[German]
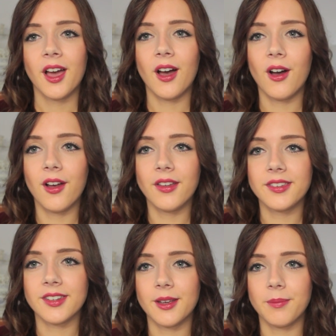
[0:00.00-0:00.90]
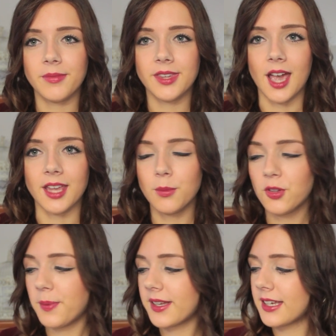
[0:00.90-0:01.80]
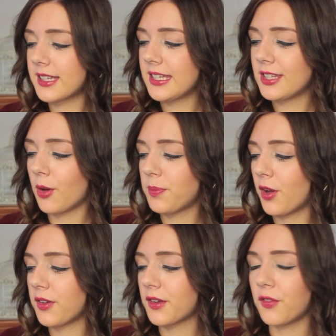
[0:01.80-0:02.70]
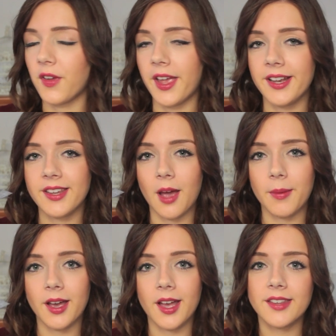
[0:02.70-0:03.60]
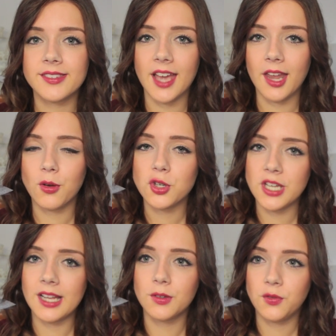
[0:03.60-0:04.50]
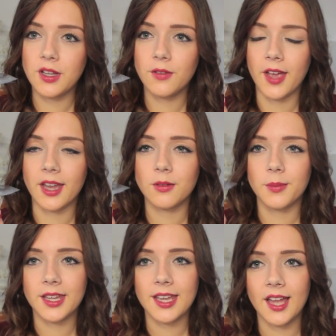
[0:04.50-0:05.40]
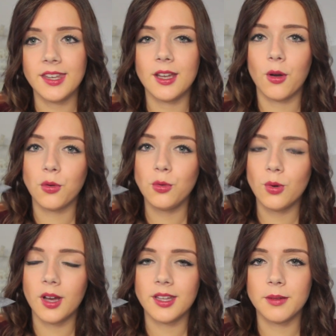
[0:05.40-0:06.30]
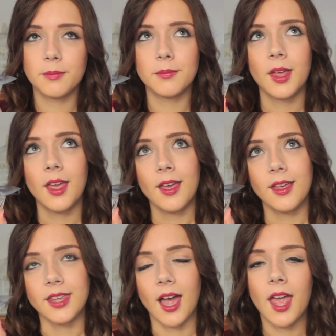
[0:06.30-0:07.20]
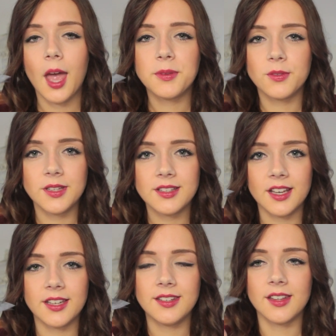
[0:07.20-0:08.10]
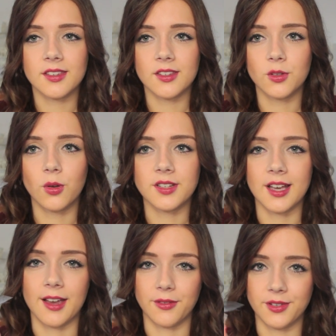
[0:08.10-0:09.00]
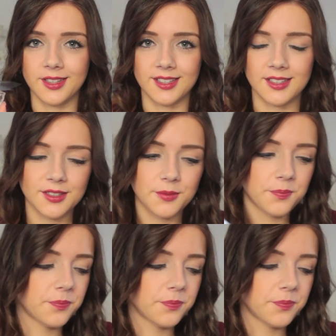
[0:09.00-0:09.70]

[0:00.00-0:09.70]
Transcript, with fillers: Und ähm, ja, ihr müsst mal dran riechen, ob der euch gefällt, aber es kann auch schnell zu viel werden und man kann ihn auch nur im ja, Herbst, Winter in dieser Saison tragen, finde ich.